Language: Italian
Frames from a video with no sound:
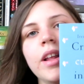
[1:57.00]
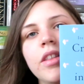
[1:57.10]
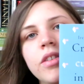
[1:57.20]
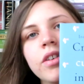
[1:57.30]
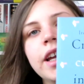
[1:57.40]

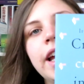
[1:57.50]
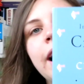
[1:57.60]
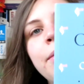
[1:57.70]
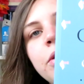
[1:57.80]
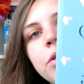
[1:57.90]
questo
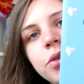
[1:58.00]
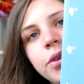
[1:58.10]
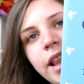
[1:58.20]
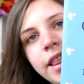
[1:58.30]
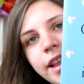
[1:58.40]
Creiamo
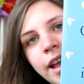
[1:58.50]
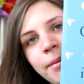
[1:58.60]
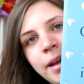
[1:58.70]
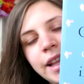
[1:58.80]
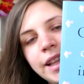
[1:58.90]
Cultura
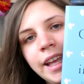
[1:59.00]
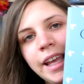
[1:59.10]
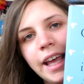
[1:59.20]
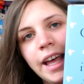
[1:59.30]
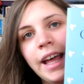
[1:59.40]
Insieme
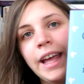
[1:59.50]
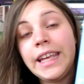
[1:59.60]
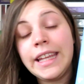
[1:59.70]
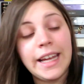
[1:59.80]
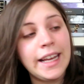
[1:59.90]
di
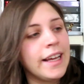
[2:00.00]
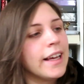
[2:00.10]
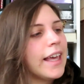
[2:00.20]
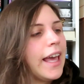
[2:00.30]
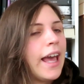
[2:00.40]
eh,
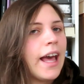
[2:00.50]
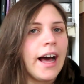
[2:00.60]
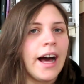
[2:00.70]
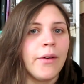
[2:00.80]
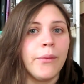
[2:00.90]
Irene che
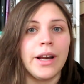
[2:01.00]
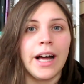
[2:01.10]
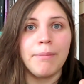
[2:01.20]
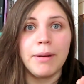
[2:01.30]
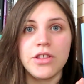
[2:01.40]
ha
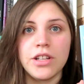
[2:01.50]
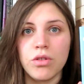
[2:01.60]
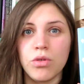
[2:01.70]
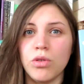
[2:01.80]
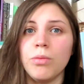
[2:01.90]
una
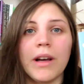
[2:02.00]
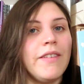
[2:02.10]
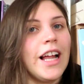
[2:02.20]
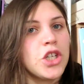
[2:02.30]
pagina su YouTube che vi